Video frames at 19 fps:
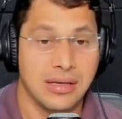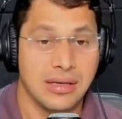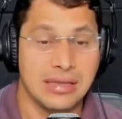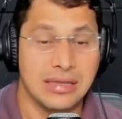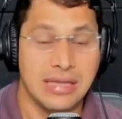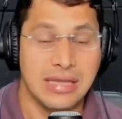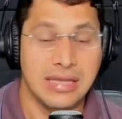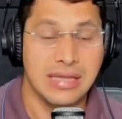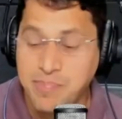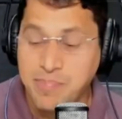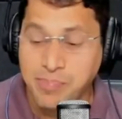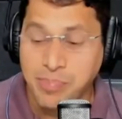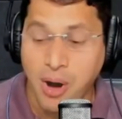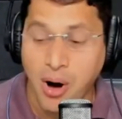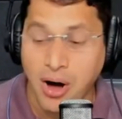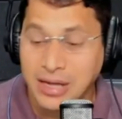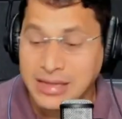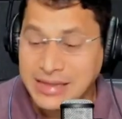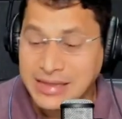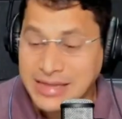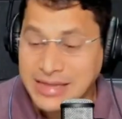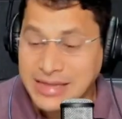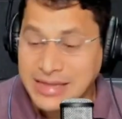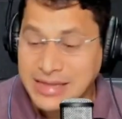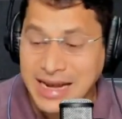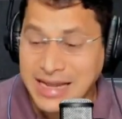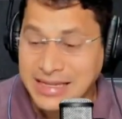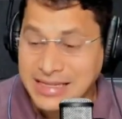Não importa
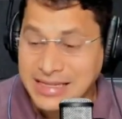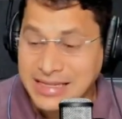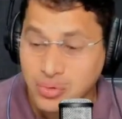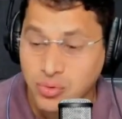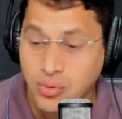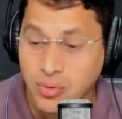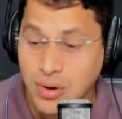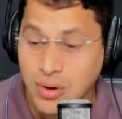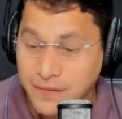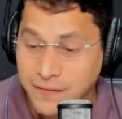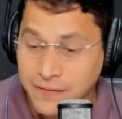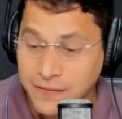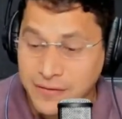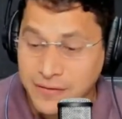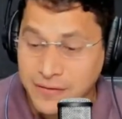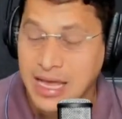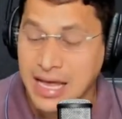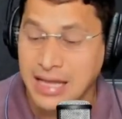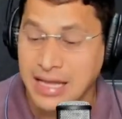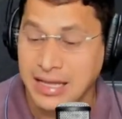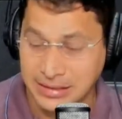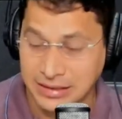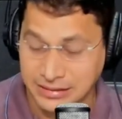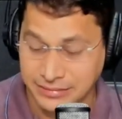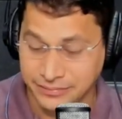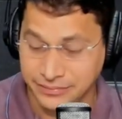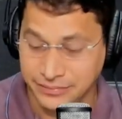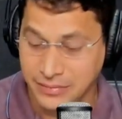a área da sua
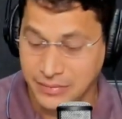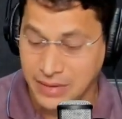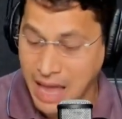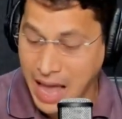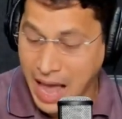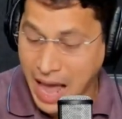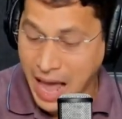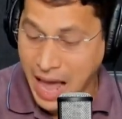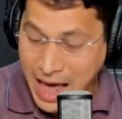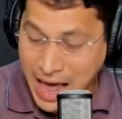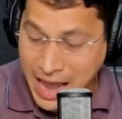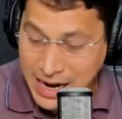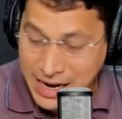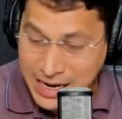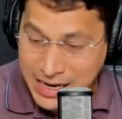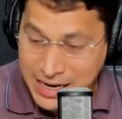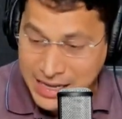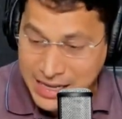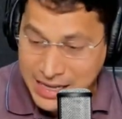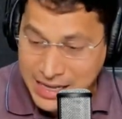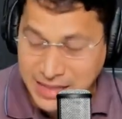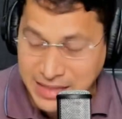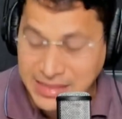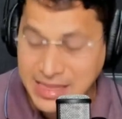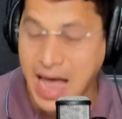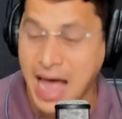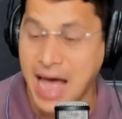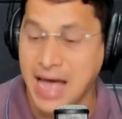vida, a
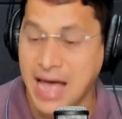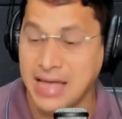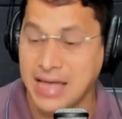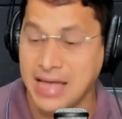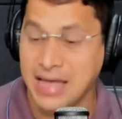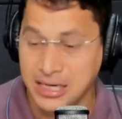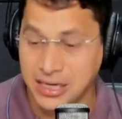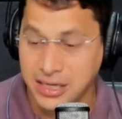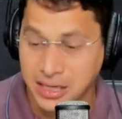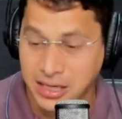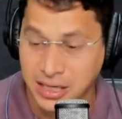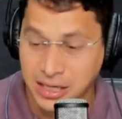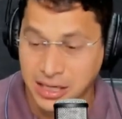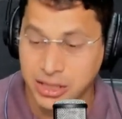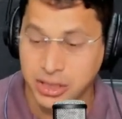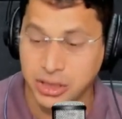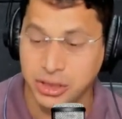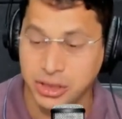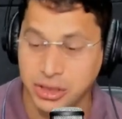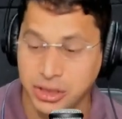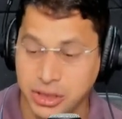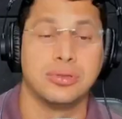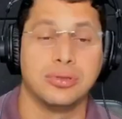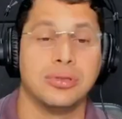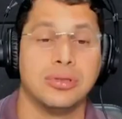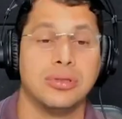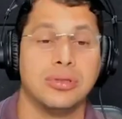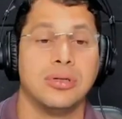liberdade que Cristo